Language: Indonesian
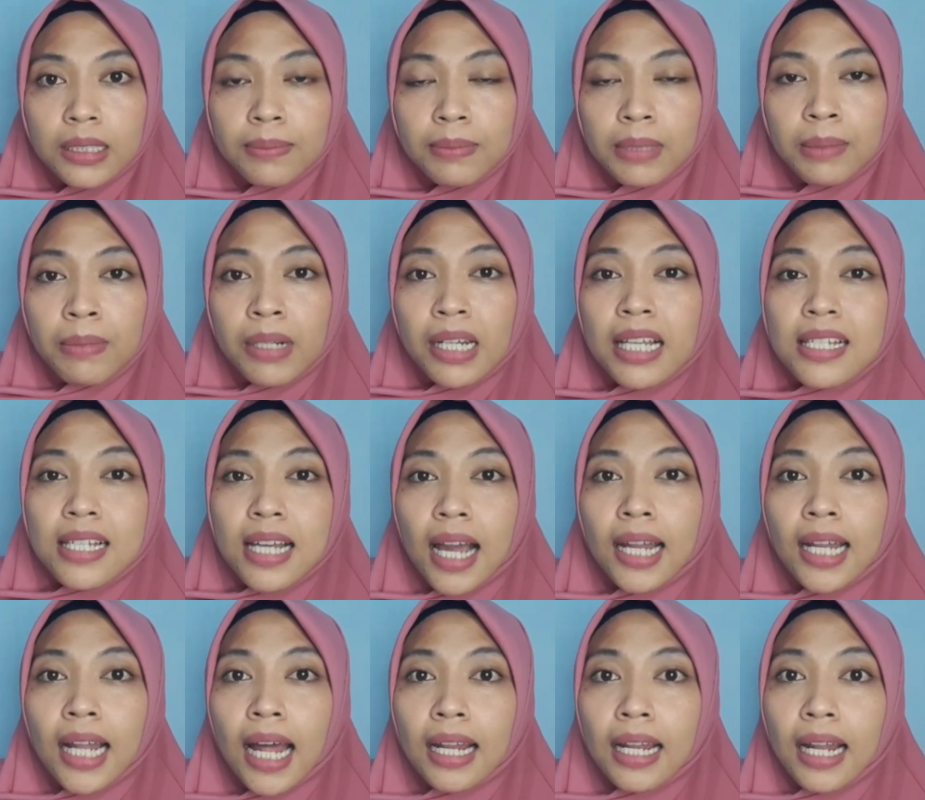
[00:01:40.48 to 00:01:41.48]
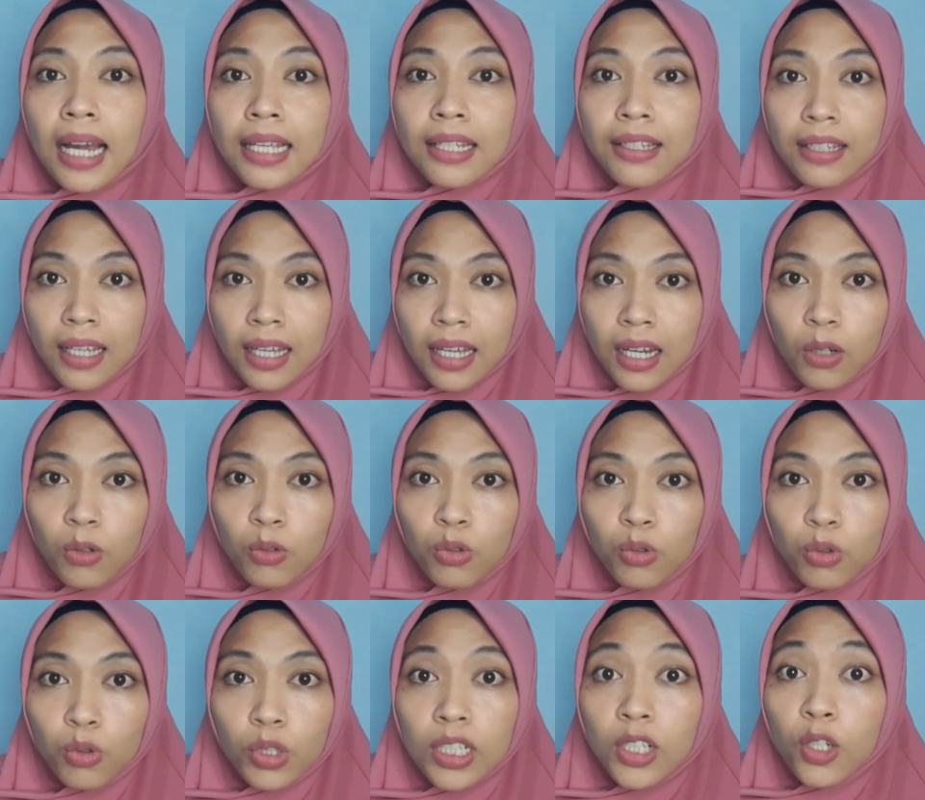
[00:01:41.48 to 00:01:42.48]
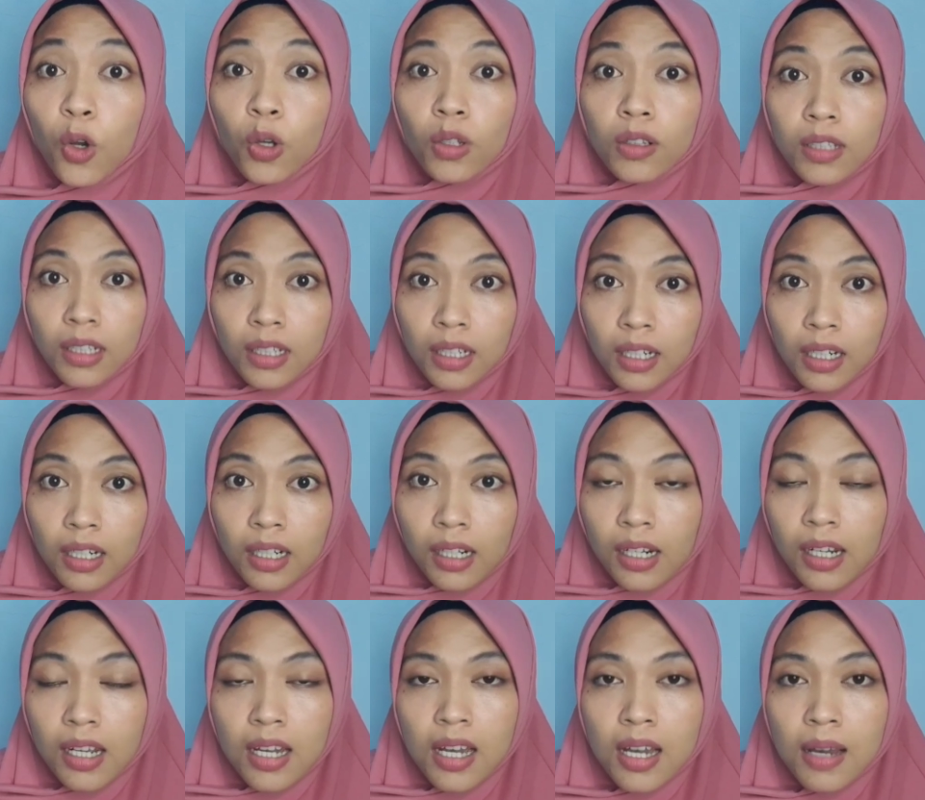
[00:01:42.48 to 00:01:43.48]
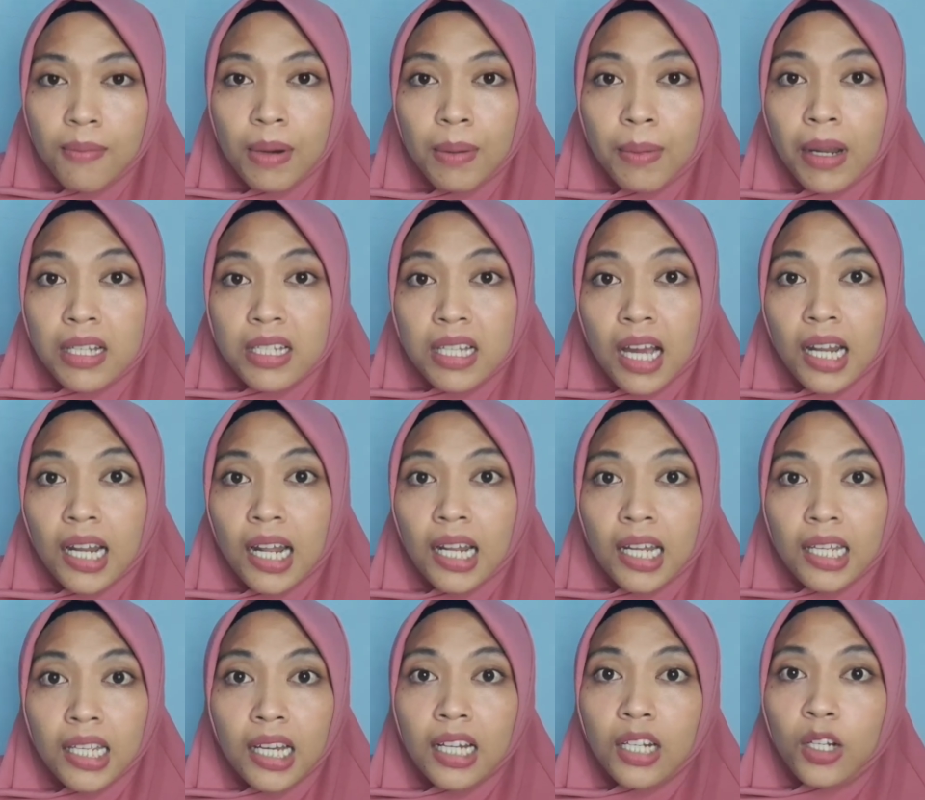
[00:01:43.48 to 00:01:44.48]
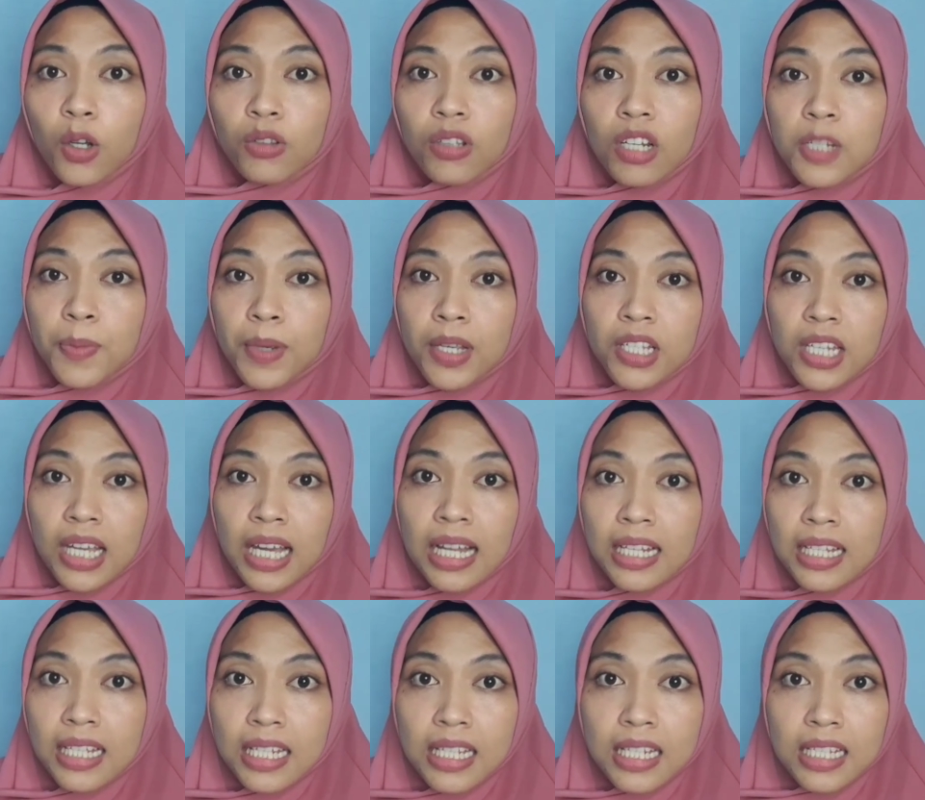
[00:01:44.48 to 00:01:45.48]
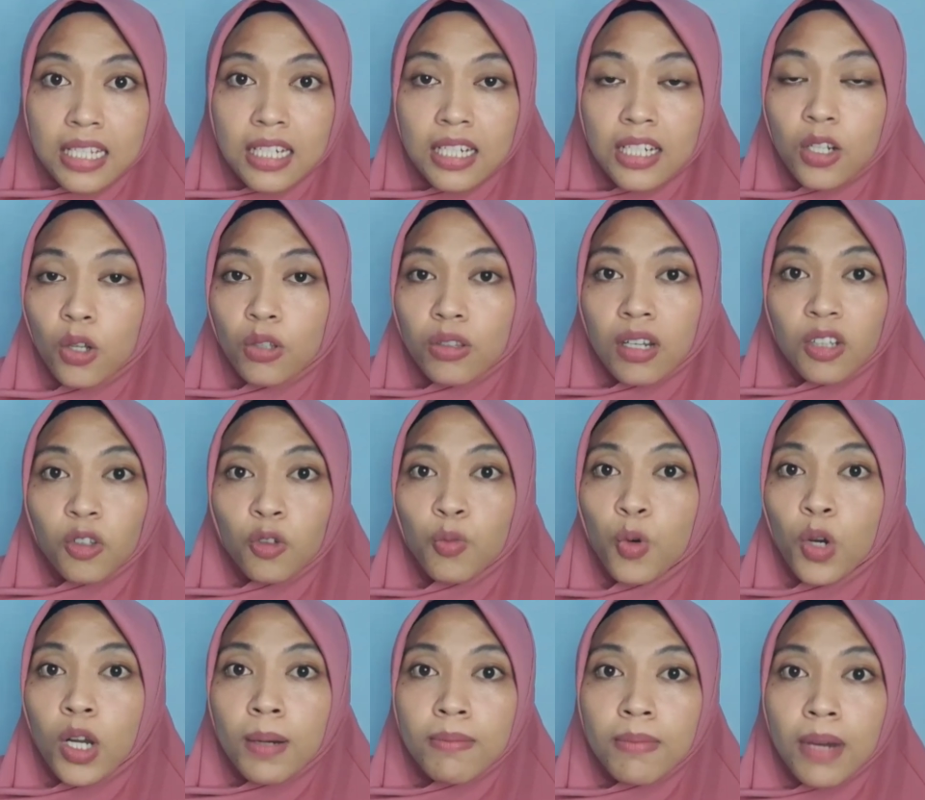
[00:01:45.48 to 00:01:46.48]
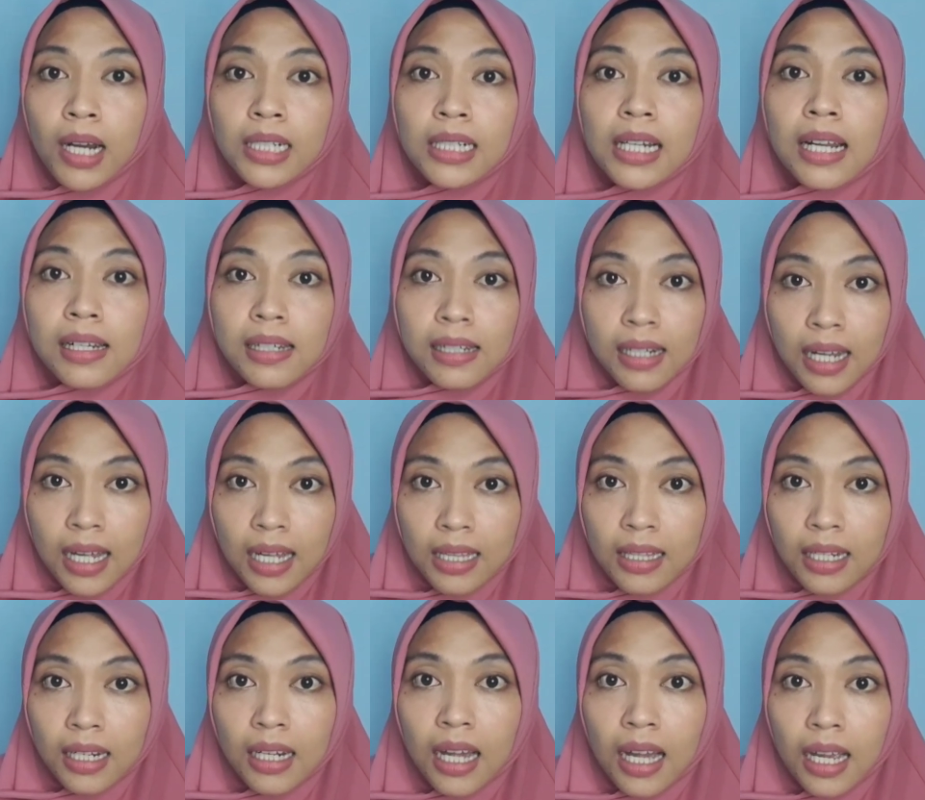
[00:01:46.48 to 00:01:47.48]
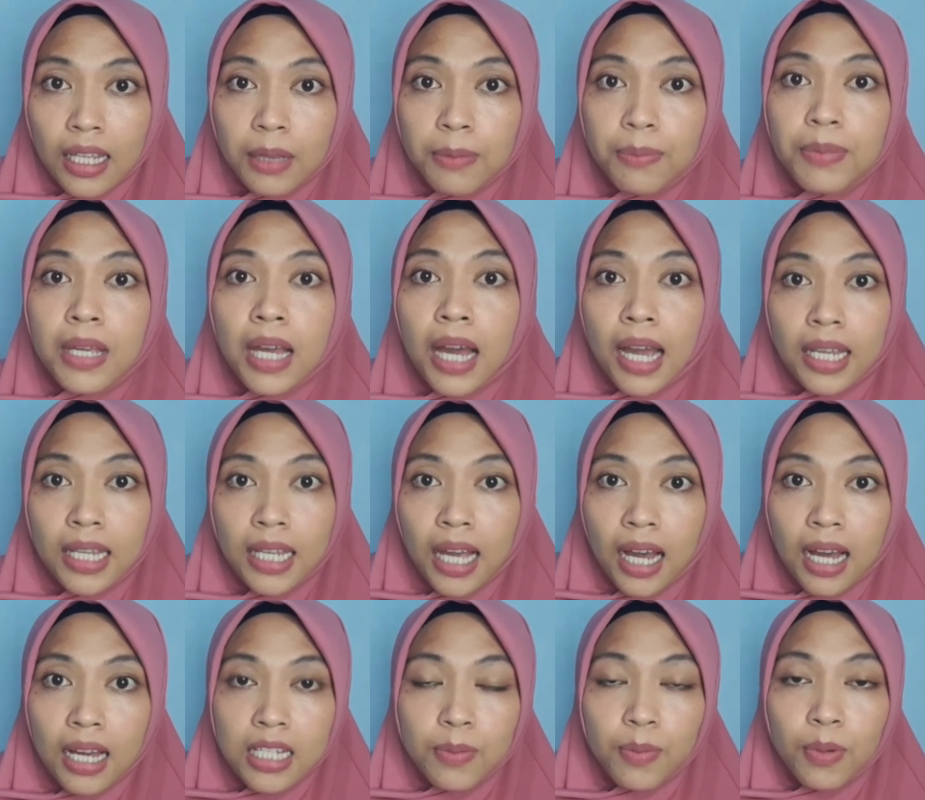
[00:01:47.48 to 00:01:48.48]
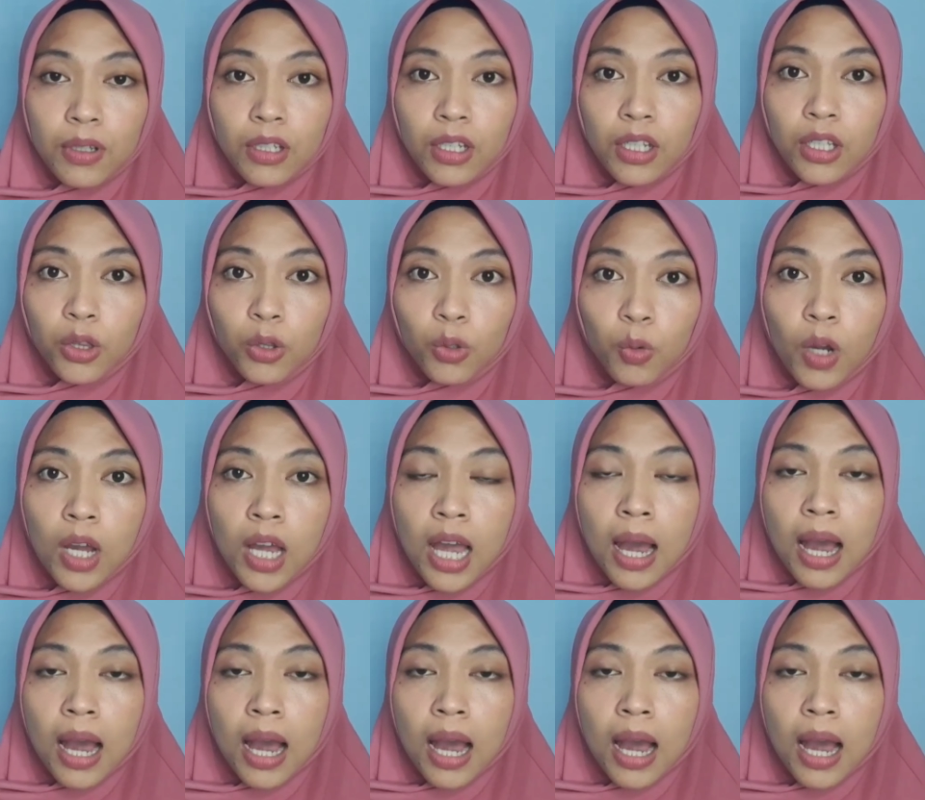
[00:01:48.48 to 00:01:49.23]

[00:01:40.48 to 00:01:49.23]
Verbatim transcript: memeriksakan anaknya untuk ke dokter, memeriksakan anaknya ke dokter spesialis, ke dokter tumbuh kembang karena terkait biaya seperti itu.